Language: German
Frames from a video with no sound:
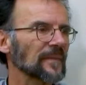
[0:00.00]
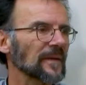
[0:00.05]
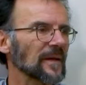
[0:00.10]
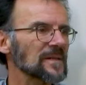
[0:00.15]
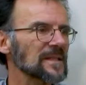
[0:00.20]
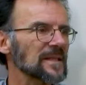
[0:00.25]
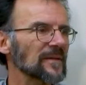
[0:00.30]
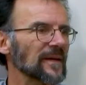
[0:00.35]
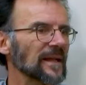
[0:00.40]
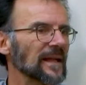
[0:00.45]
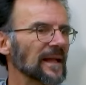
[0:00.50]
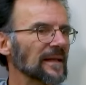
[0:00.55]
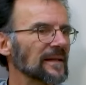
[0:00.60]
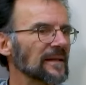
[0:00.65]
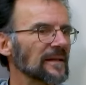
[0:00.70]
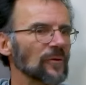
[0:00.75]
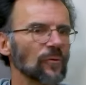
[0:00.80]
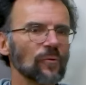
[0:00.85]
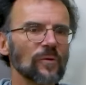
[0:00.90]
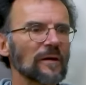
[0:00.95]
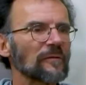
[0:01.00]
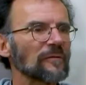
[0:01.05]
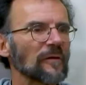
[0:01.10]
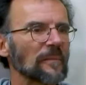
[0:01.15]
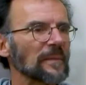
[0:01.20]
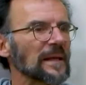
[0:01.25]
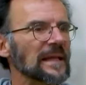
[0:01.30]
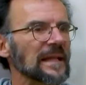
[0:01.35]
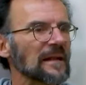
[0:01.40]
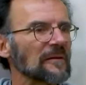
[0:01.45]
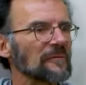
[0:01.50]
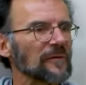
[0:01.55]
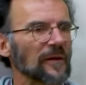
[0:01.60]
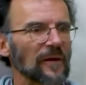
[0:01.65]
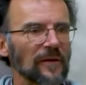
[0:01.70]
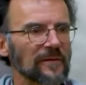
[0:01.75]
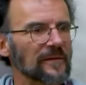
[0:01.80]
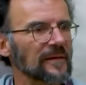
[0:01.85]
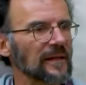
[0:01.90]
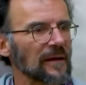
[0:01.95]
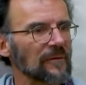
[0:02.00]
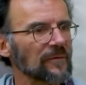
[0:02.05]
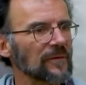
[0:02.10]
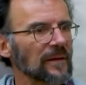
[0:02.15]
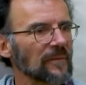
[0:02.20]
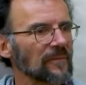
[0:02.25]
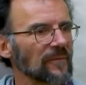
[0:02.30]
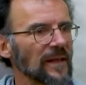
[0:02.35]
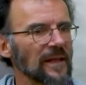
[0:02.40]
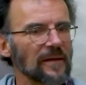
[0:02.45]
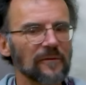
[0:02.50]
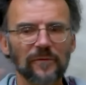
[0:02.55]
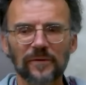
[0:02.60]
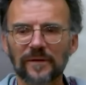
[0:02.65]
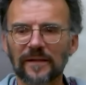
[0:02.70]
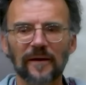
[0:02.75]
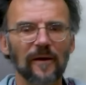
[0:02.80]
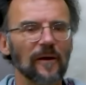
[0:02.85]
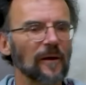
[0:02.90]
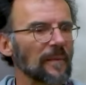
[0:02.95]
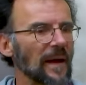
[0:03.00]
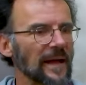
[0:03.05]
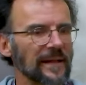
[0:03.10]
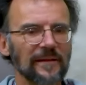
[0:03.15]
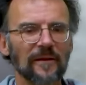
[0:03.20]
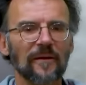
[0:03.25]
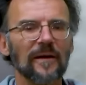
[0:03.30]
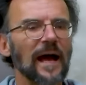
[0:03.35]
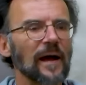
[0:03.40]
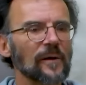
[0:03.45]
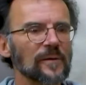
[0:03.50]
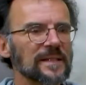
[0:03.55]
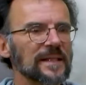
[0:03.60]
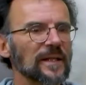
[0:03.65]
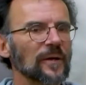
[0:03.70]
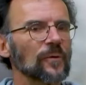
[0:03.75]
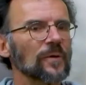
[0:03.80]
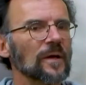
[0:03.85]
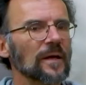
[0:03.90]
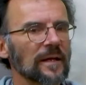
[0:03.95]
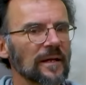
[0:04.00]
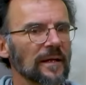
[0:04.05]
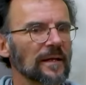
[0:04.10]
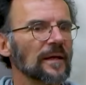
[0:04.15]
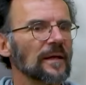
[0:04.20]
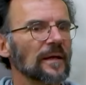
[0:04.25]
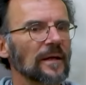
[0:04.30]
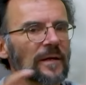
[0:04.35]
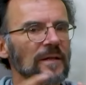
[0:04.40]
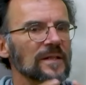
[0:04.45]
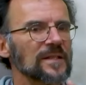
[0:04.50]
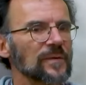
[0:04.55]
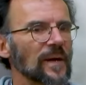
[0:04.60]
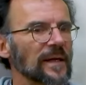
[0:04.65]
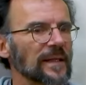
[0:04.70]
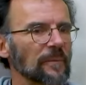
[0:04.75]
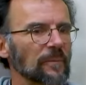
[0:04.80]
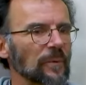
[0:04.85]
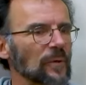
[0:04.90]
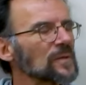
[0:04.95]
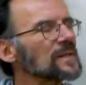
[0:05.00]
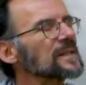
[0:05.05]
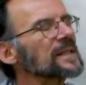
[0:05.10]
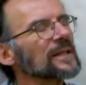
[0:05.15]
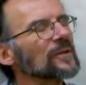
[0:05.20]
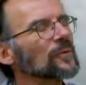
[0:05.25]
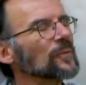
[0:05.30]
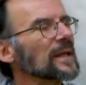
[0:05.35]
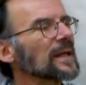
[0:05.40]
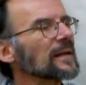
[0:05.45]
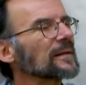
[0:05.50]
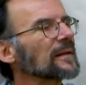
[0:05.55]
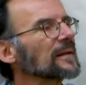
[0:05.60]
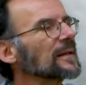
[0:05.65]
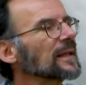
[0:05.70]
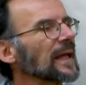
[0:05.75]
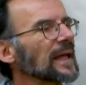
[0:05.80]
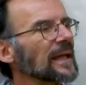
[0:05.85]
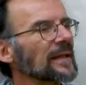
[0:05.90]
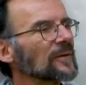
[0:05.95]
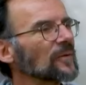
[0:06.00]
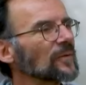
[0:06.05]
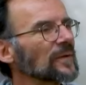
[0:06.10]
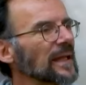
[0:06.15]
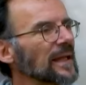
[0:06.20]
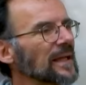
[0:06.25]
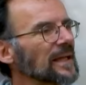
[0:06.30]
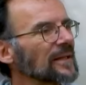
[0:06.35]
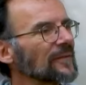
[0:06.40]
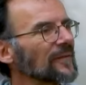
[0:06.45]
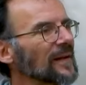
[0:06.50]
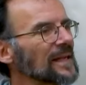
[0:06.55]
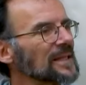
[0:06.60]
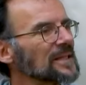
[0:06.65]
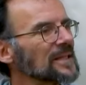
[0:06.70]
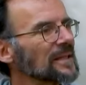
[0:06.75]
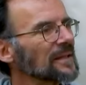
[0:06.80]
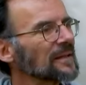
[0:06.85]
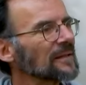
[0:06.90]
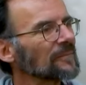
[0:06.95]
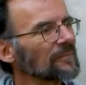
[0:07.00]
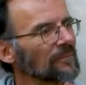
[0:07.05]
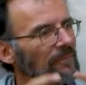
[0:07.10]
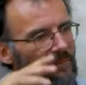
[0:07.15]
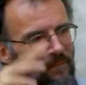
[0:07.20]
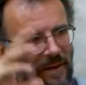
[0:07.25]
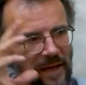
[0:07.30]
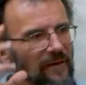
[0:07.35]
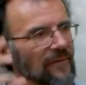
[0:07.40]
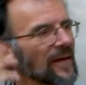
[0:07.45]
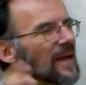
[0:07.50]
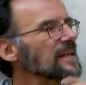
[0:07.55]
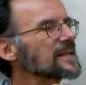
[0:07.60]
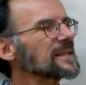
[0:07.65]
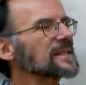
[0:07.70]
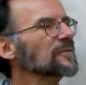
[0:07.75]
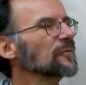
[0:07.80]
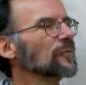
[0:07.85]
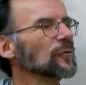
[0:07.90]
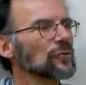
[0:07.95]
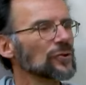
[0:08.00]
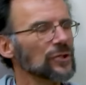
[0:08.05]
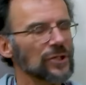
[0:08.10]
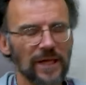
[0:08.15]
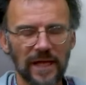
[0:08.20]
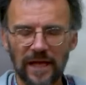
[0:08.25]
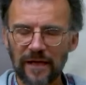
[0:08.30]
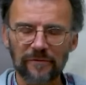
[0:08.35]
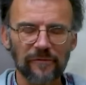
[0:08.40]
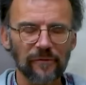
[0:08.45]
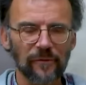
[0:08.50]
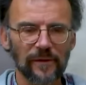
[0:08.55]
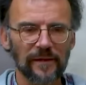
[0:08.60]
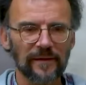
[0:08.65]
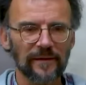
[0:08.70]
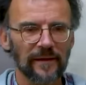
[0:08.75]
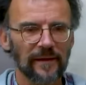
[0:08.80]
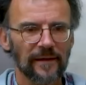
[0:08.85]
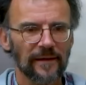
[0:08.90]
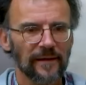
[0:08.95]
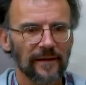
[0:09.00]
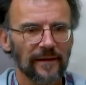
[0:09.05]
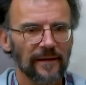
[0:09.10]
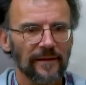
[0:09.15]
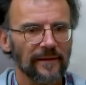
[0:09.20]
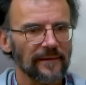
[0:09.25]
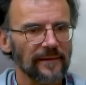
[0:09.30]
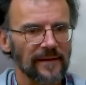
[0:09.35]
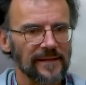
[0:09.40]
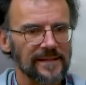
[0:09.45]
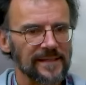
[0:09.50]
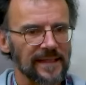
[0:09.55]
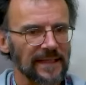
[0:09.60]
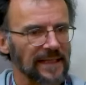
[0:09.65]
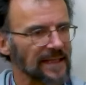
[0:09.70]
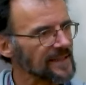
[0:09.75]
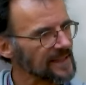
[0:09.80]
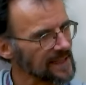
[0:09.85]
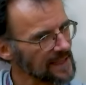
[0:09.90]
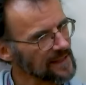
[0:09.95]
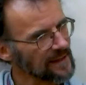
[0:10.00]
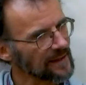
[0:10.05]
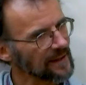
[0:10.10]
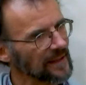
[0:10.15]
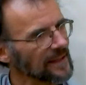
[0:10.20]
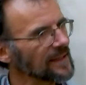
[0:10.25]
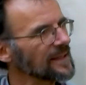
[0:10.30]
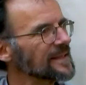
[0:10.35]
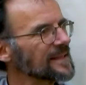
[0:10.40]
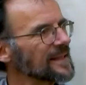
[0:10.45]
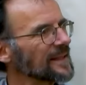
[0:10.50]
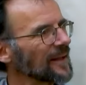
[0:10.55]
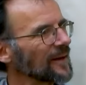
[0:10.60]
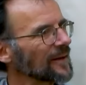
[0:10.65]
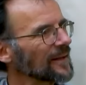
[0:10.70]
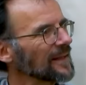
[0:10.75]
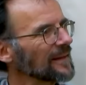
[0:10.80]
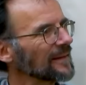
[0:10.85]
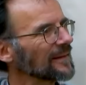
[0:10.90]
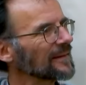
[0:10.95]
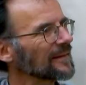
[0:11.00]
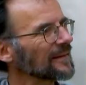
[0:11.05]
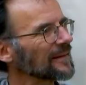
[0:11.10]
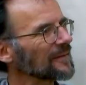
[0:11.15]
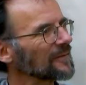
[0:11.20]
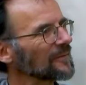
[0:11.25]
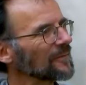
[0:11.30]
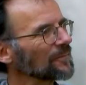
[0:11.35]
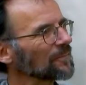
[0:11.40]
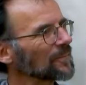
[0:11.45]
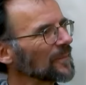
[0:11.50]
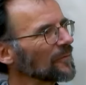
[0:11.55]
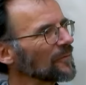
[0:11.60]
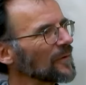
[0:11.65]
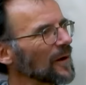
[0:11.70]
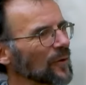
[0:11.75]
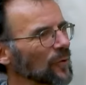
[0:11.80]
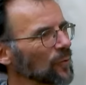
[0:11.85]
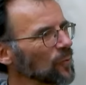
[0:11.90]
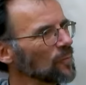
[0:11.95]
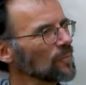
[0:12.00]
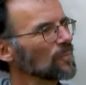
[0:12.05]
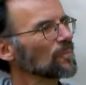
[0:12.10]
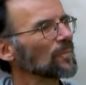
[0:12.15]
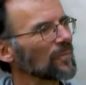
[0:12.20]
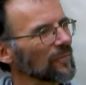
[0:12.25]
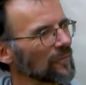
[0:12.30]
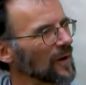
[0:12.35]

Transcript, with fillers: Also wenn ein junger Familienvater auf dem Weg von der Arbeit nach Hause noch zu einer Prostituierten geht und irgendwelchen perversen Wünsche erfüllt, da ist eine Sinnkrise dahinter. Mhm. Warum?